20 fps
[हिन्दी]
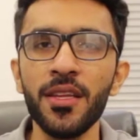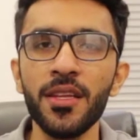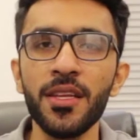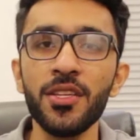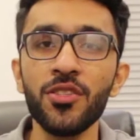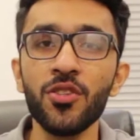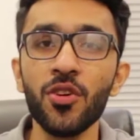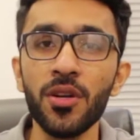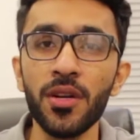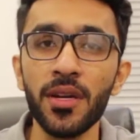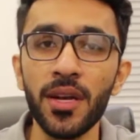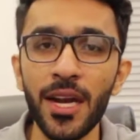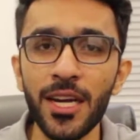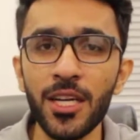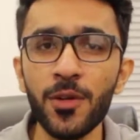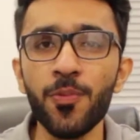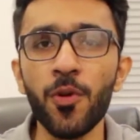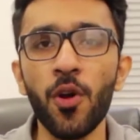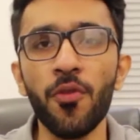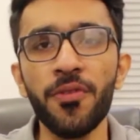इनकी जो
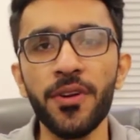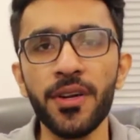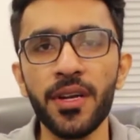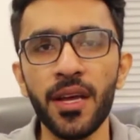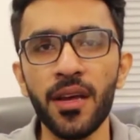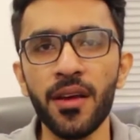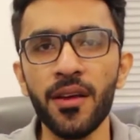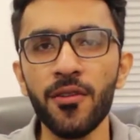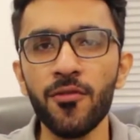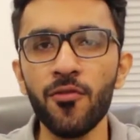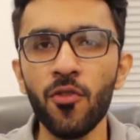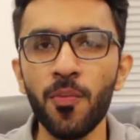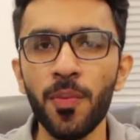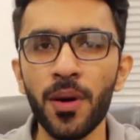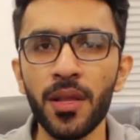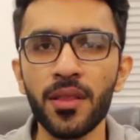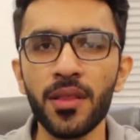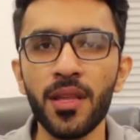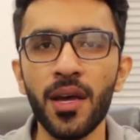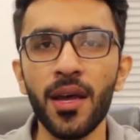नेट प्रॉफिट है वो
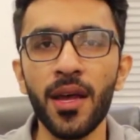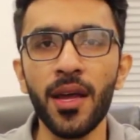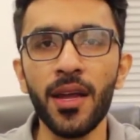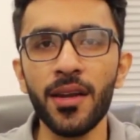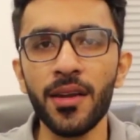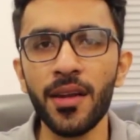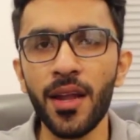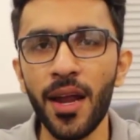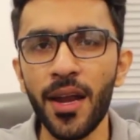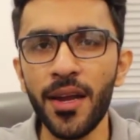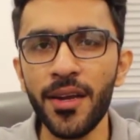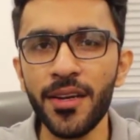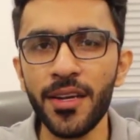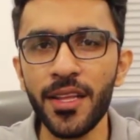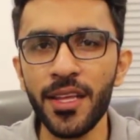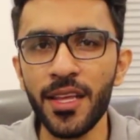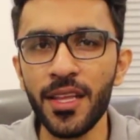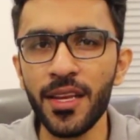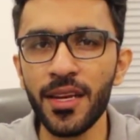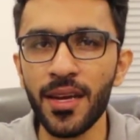बनता है
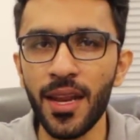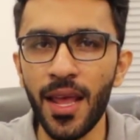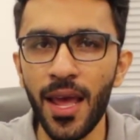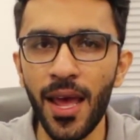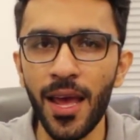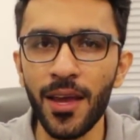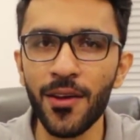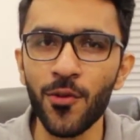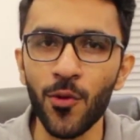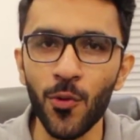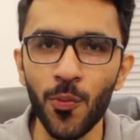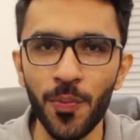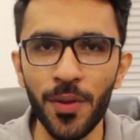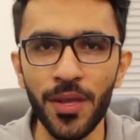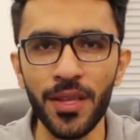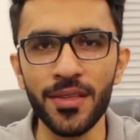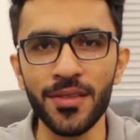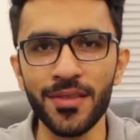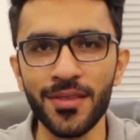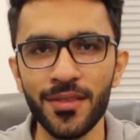नाइनटीन लैख
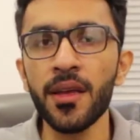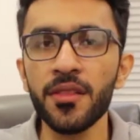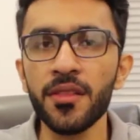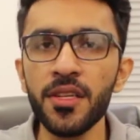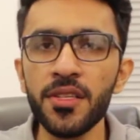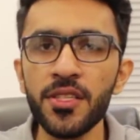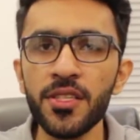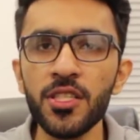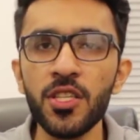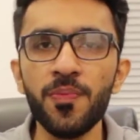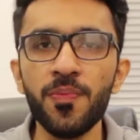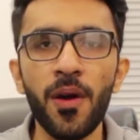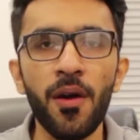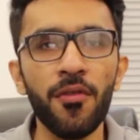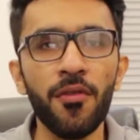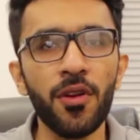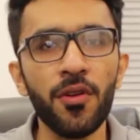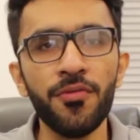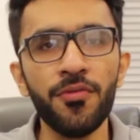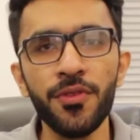रुपीज दिस इज द
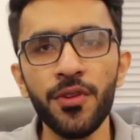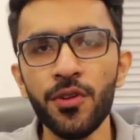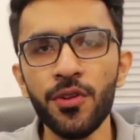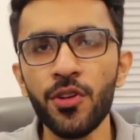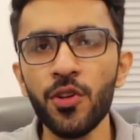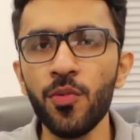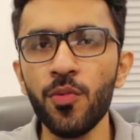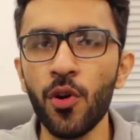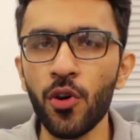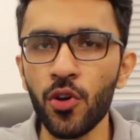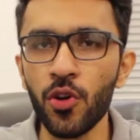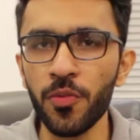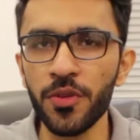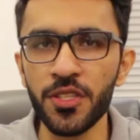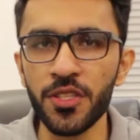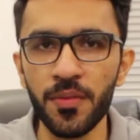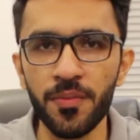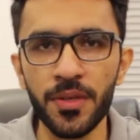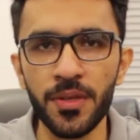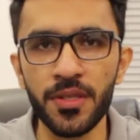पावर ऑफ यूट्यूब
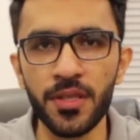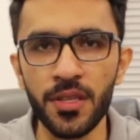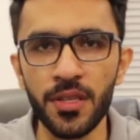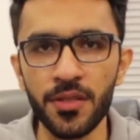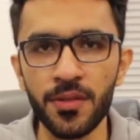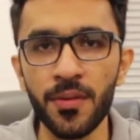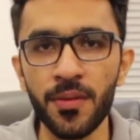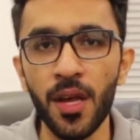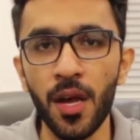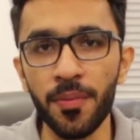ऑटोमेशन बिजनेस